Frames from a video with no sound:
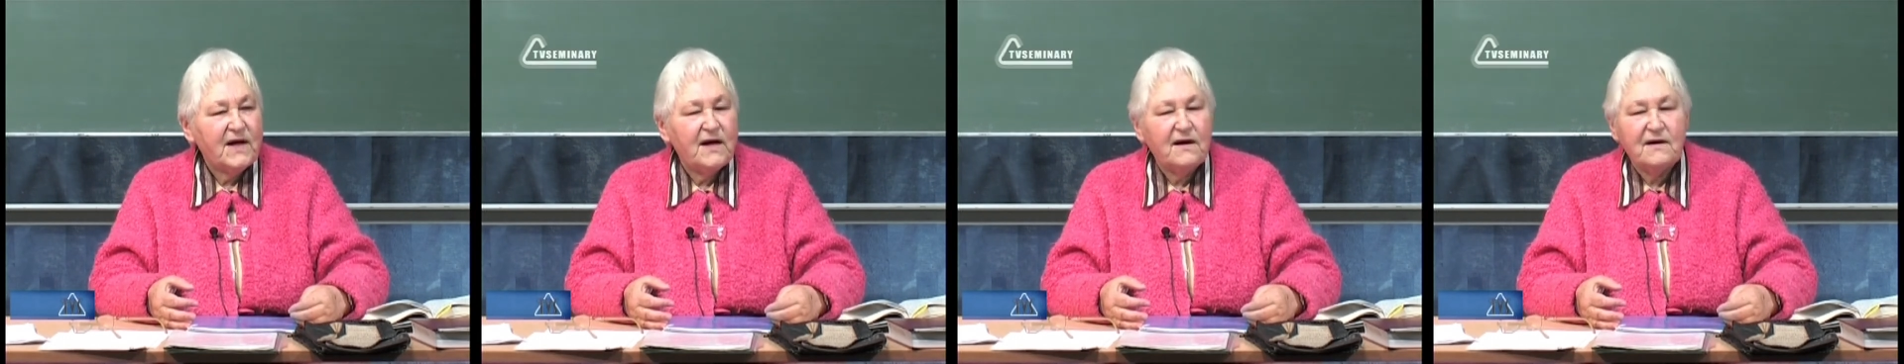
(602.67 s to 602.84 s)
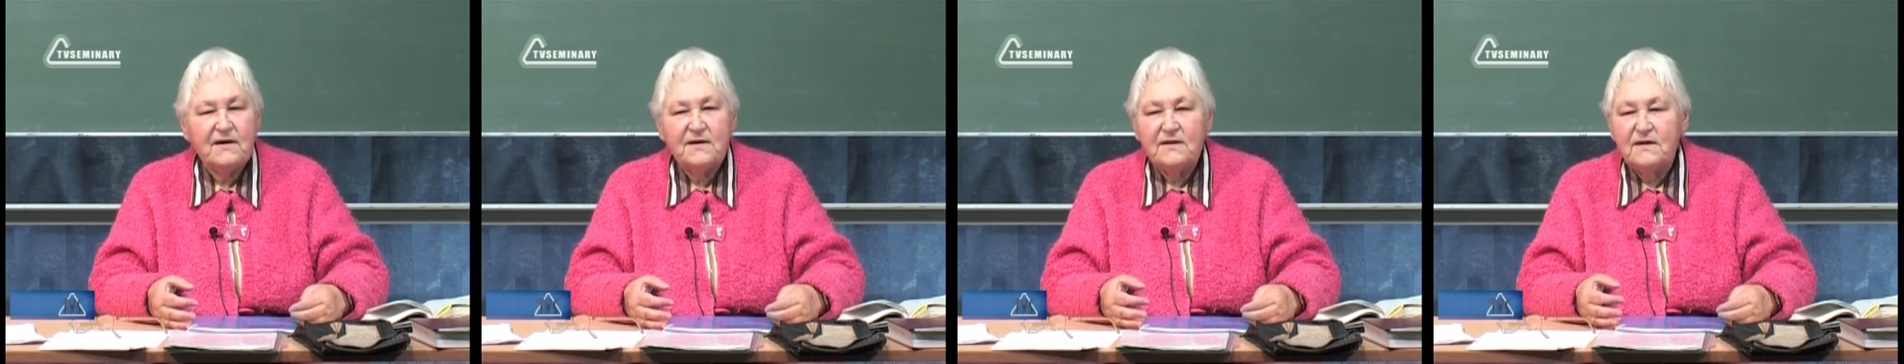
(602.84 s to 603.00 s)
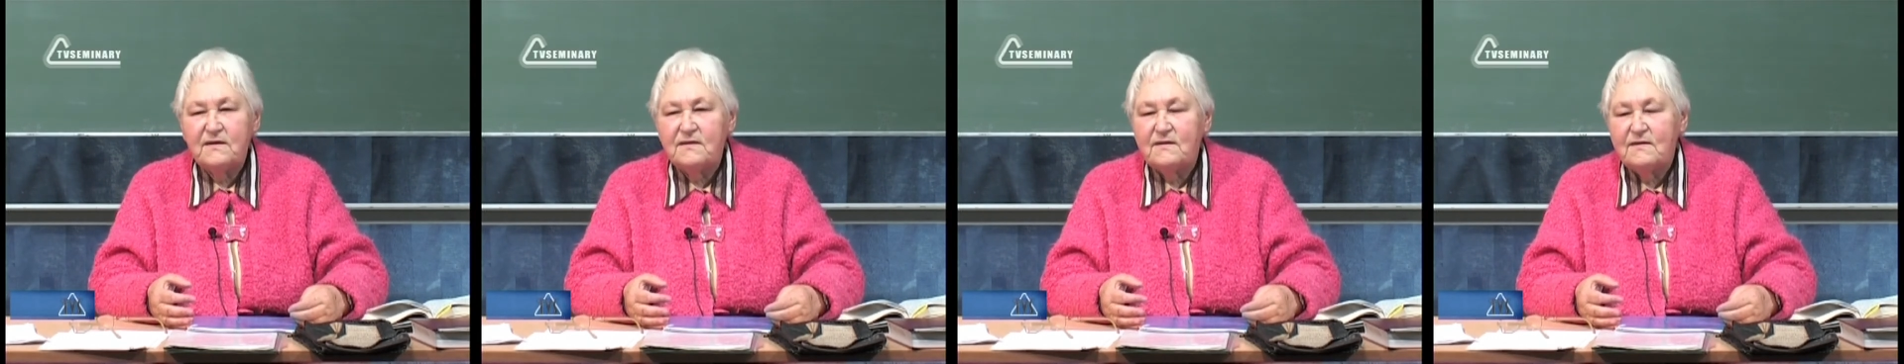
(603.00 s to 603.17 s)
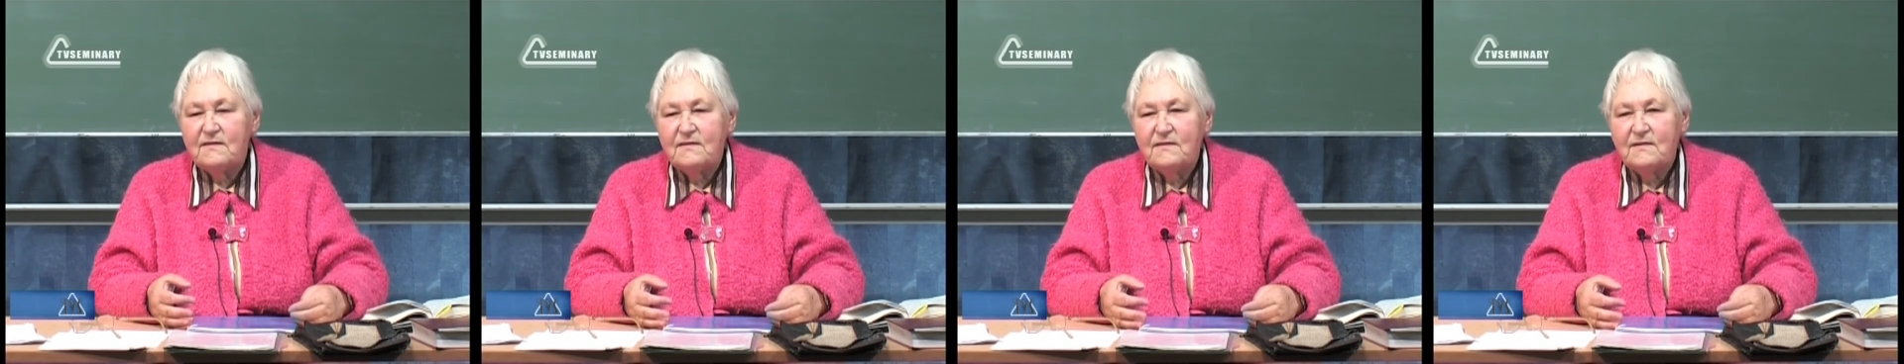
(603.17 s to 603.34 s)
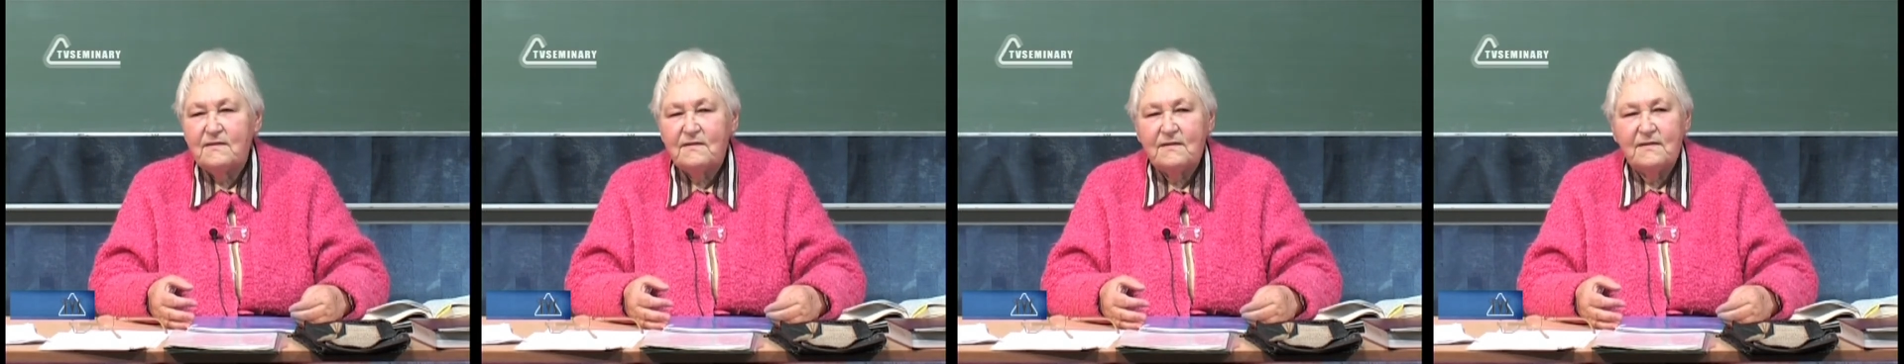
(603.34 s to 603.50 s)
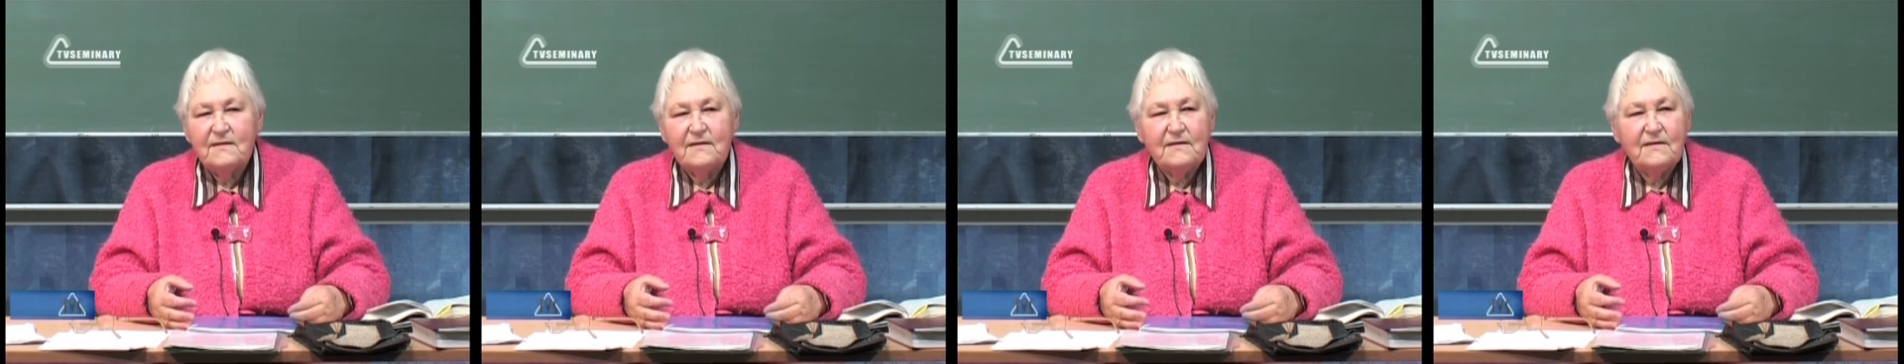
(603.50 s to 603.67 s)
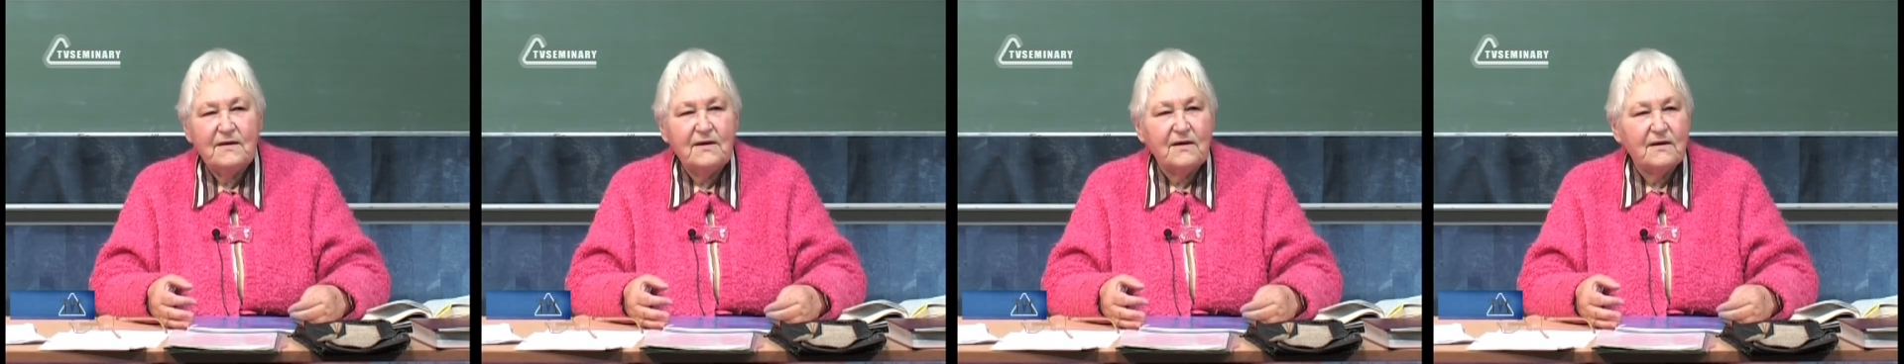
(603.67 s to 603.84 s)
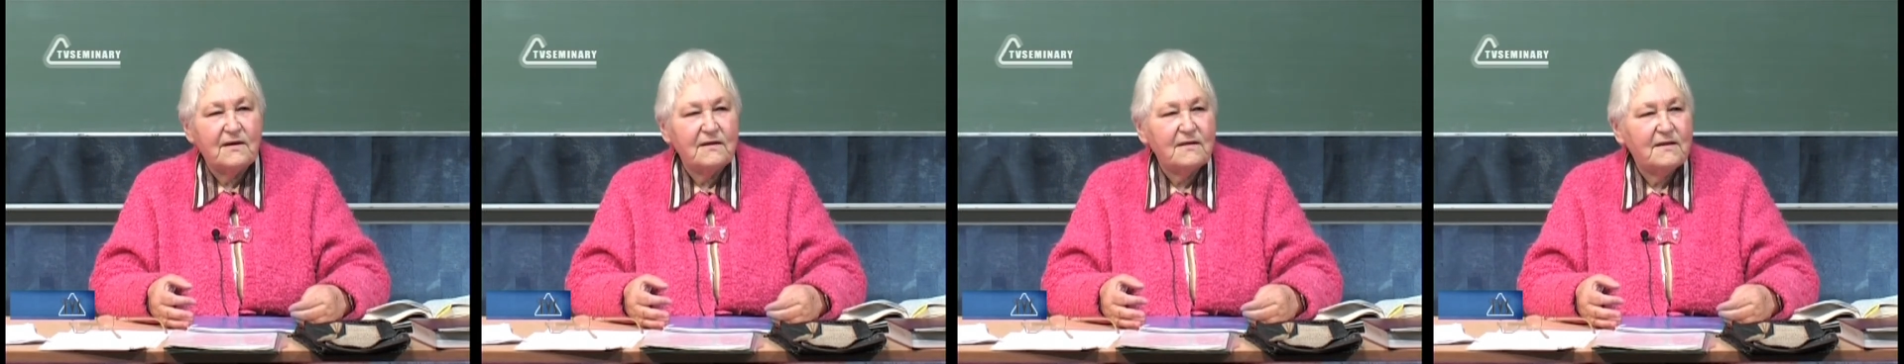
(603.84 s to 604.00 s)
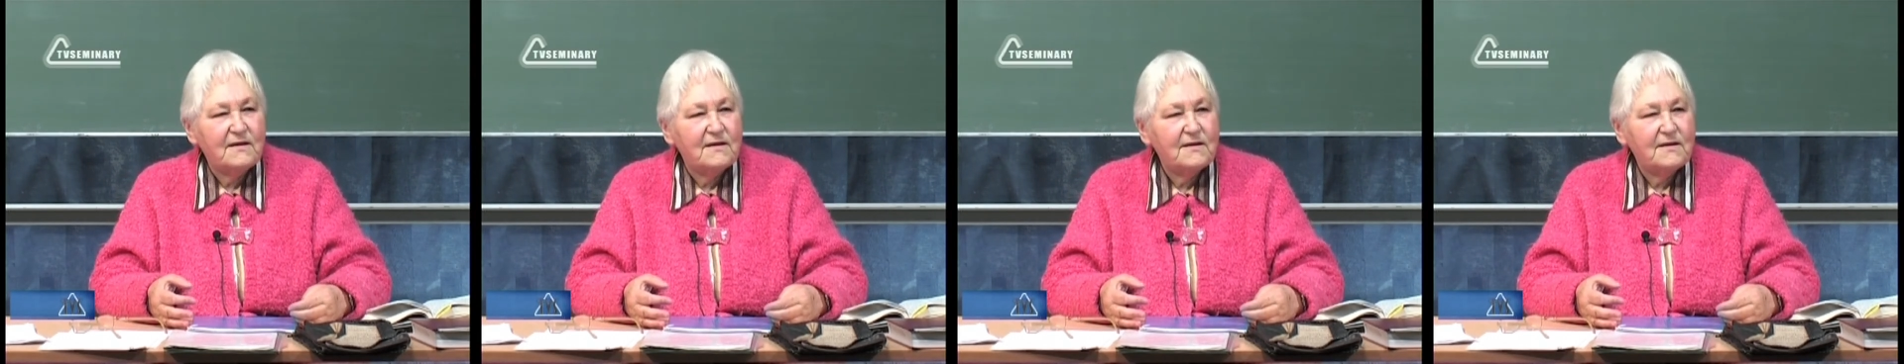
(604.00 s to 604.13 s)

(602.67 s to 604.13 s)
как этот Ирод.